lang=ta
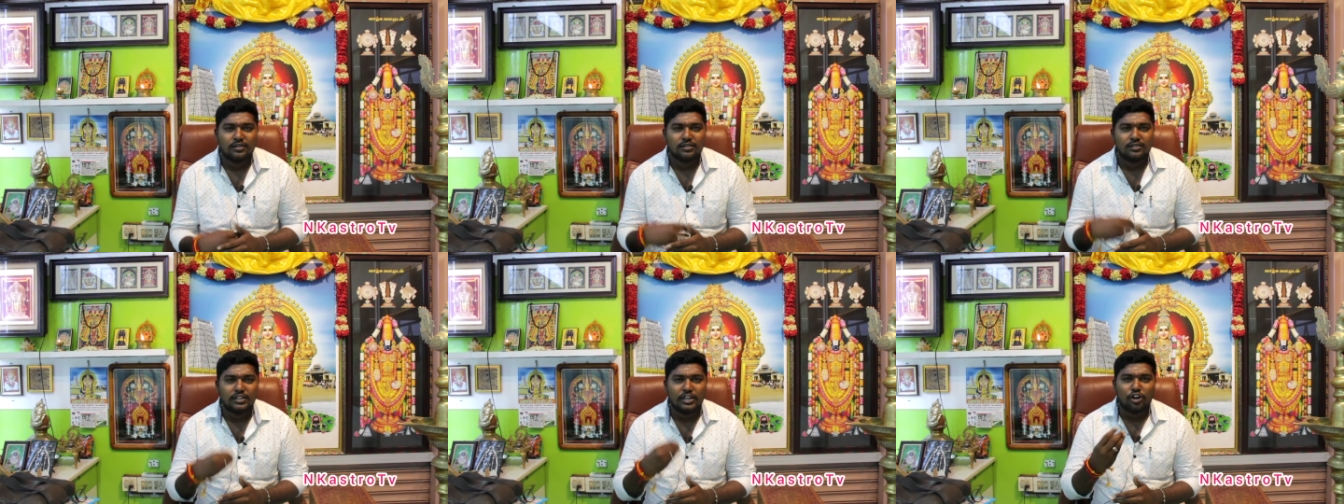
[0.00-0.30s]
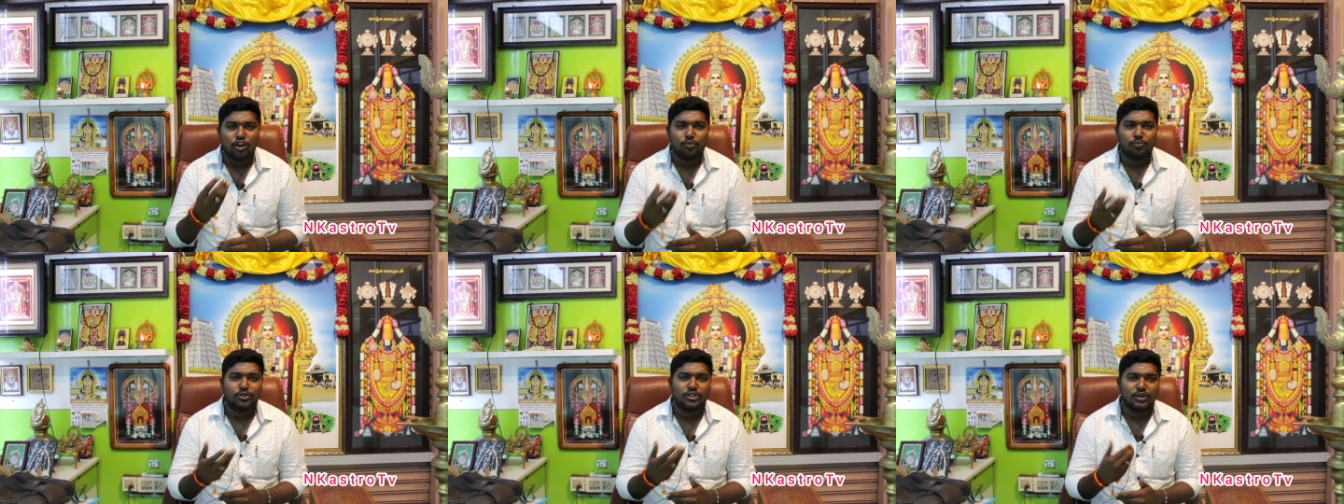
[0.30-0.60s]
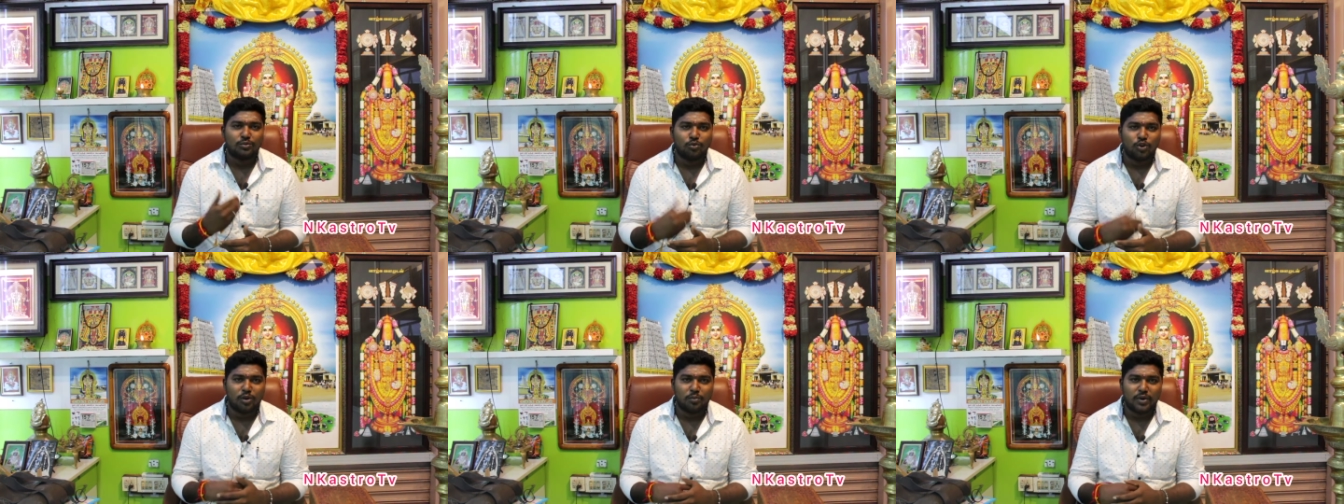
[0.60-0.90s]

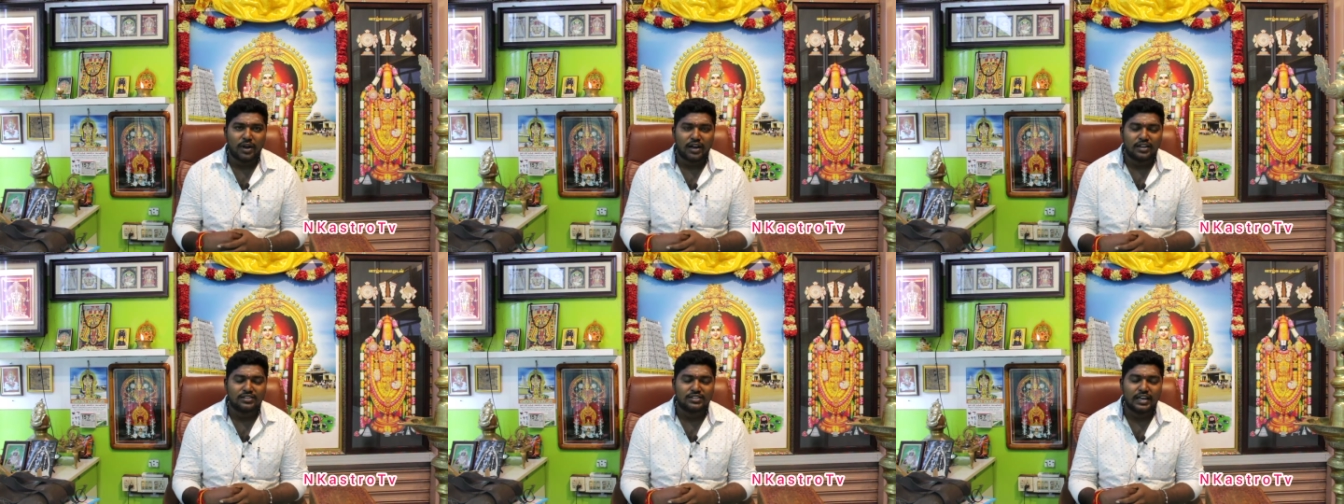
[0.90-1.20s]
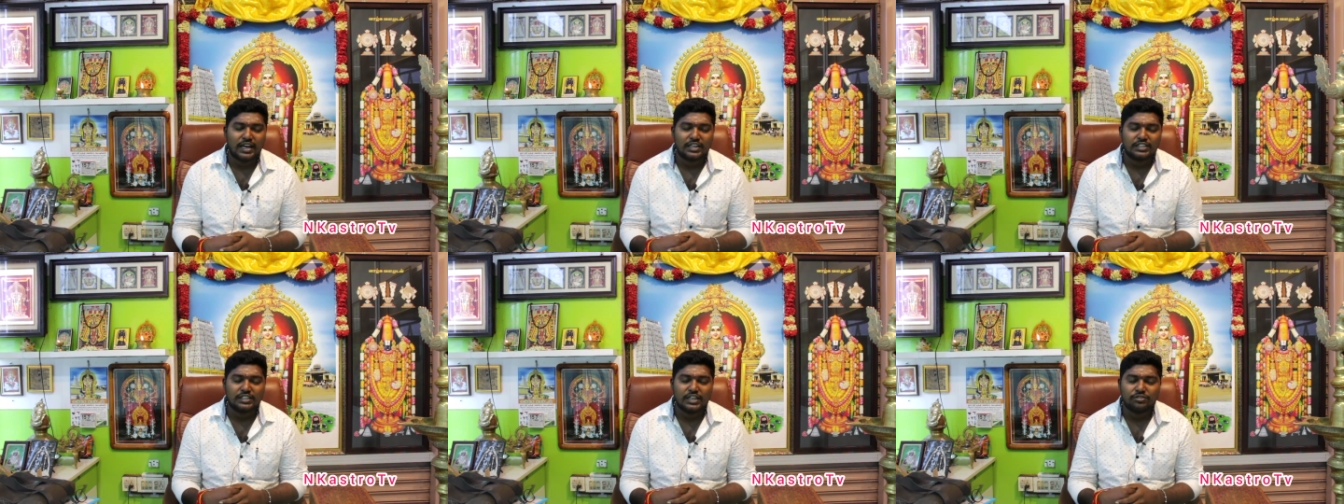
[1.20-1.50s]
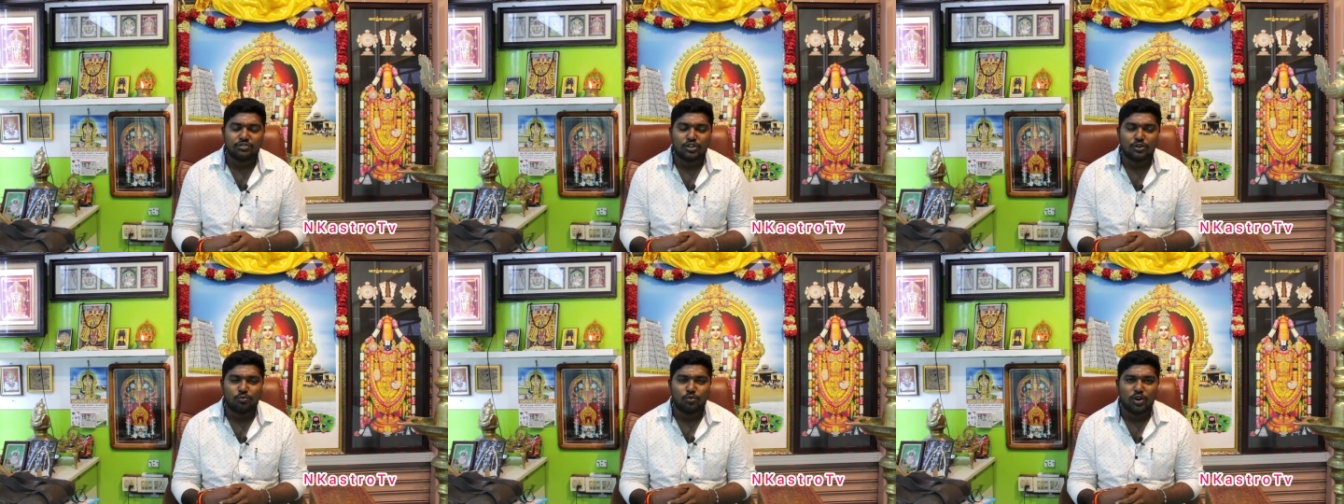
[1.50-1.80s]
தெரிவிப்பதன் மூலமாக ஷேர்
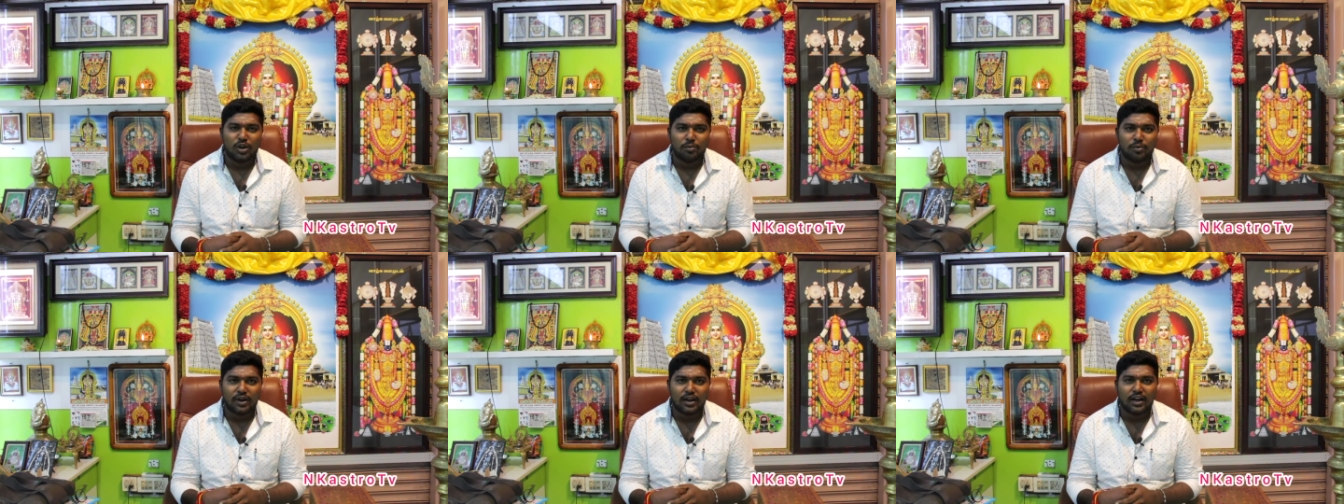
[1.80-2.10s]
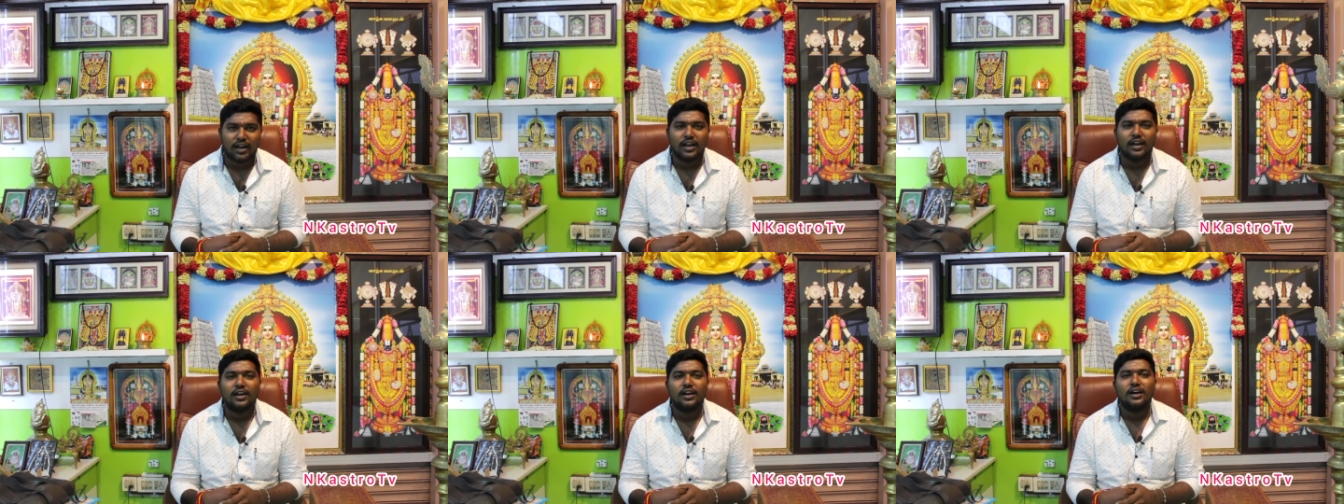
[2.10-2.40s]
செய்வதன் மூலமாக